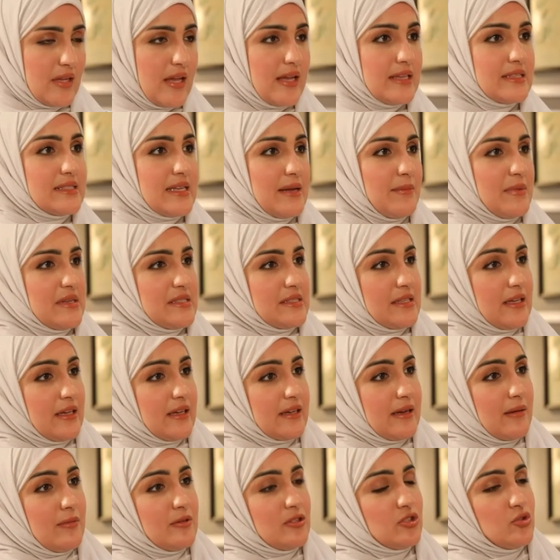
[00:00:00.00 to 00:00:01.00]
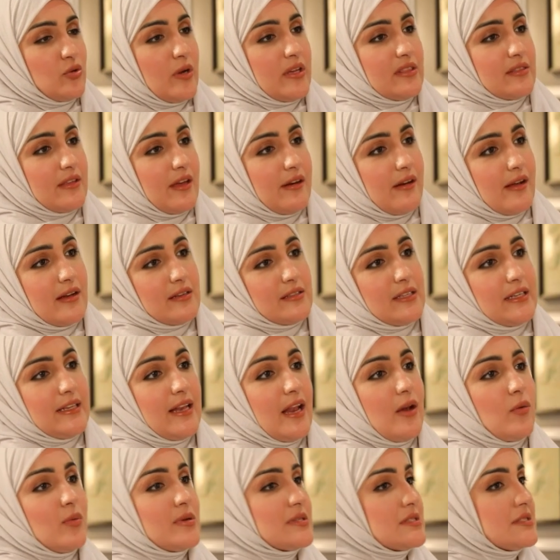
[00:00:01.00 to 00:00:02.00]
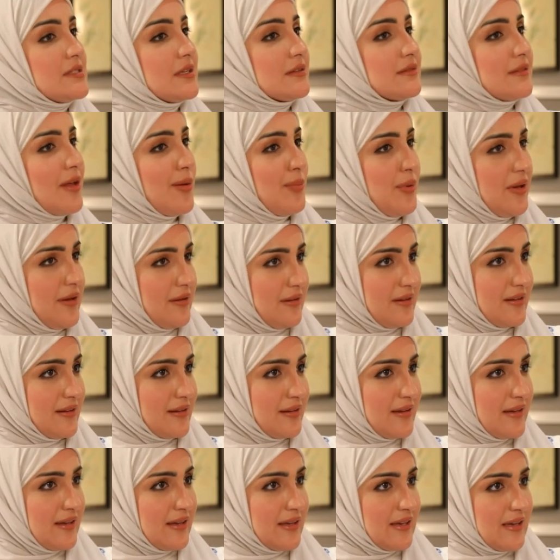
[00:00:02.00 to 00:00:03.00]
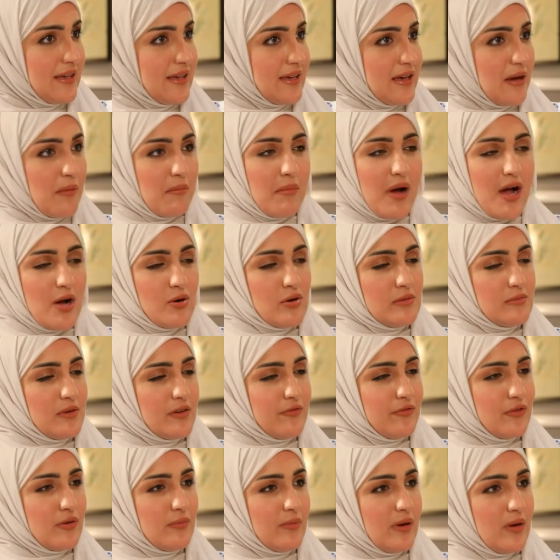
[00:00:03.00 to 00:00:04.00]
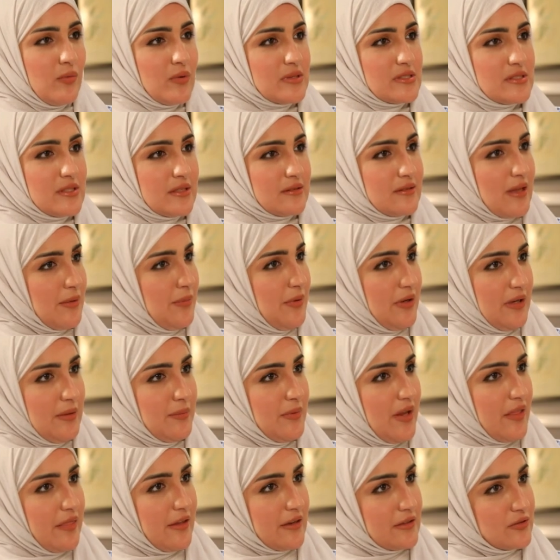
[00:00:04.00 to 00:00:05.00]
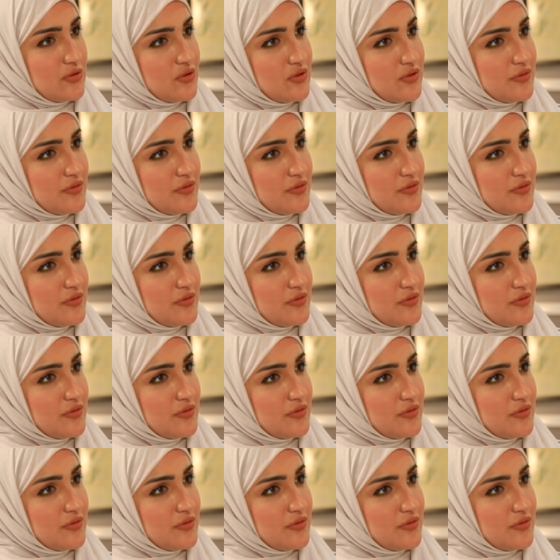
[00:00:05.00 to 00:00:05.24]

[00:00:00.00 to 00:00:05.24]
انزين بس آه، قبل شوي تطرقتي الى الوزن الطبيعي. إيه؟ ما هو مفهوم الوزن الطبيعي بنظرك؟